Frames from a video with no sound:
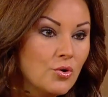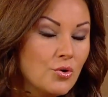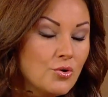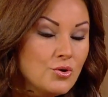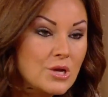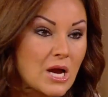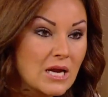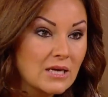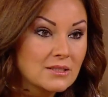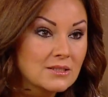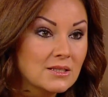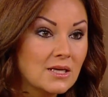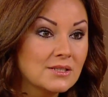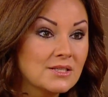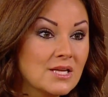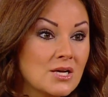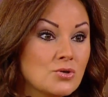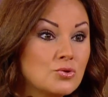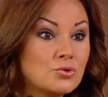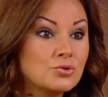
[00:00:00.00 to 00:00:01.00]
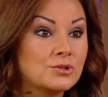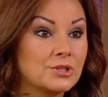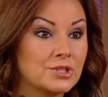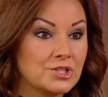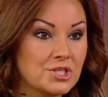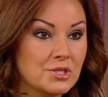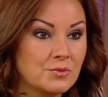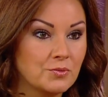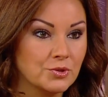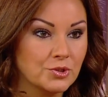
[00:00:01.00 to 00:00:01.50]
ön yargılardan
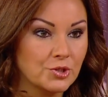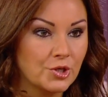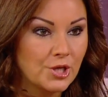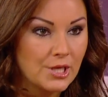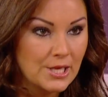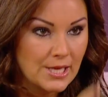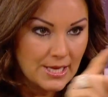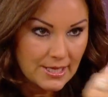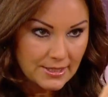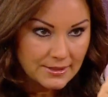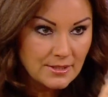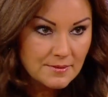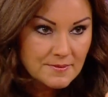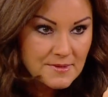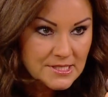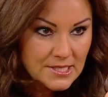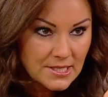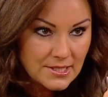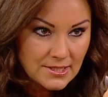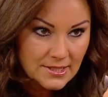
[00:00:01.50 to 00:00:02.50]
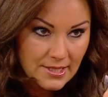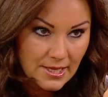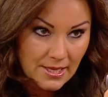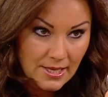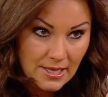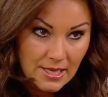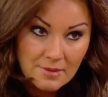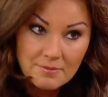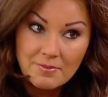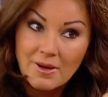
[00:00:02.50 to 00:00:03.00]
kurtaracağım onu. Tabii seni de.
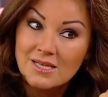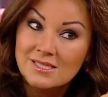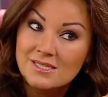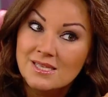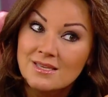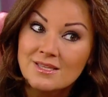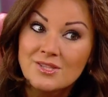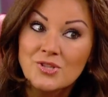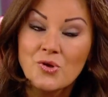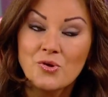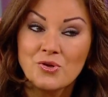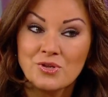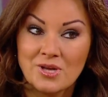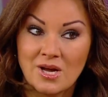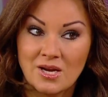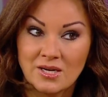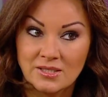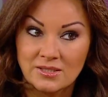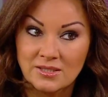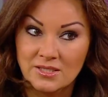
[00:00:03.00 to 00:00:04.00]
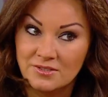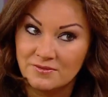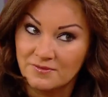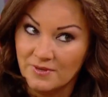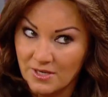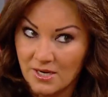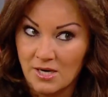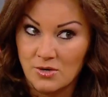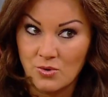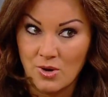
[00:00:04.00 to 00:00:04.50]
Bak senin de ön yargıların var
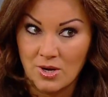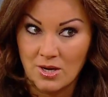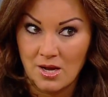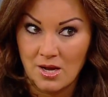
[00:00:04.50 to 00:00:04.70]
Haluk'a